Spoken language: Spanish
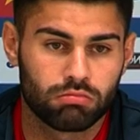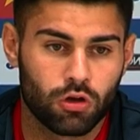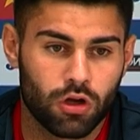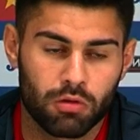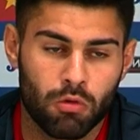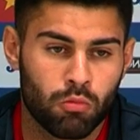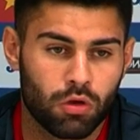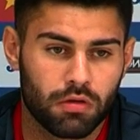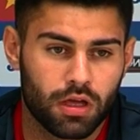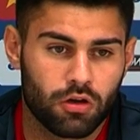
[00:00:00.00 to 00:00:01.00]
corrimos
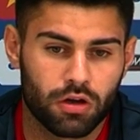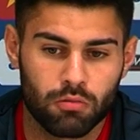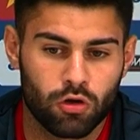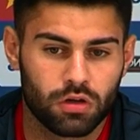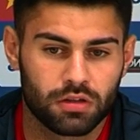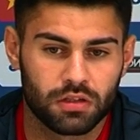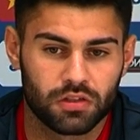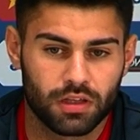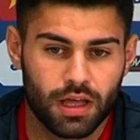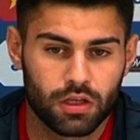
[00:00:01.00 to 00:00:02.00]
muy bien, corrimos con
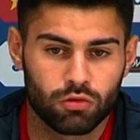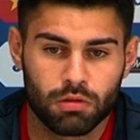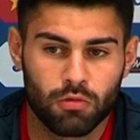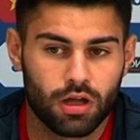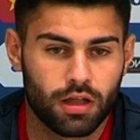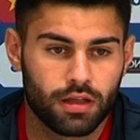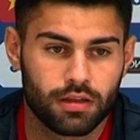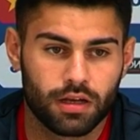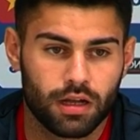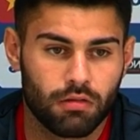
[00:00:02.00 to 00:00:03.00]
intensidad y tuvimos ganas de
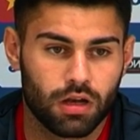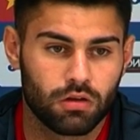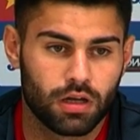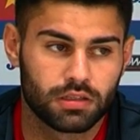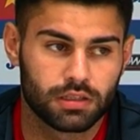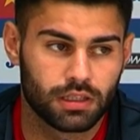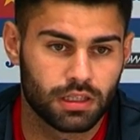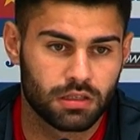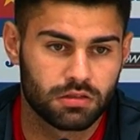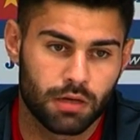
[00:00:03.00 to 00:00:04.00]
tener el balón, así
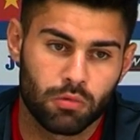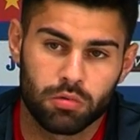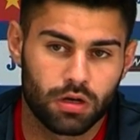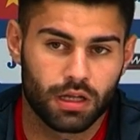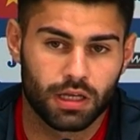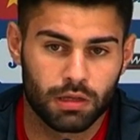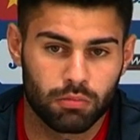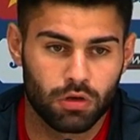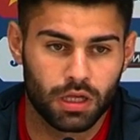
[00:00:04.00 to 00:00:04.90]
que chapo por el equipo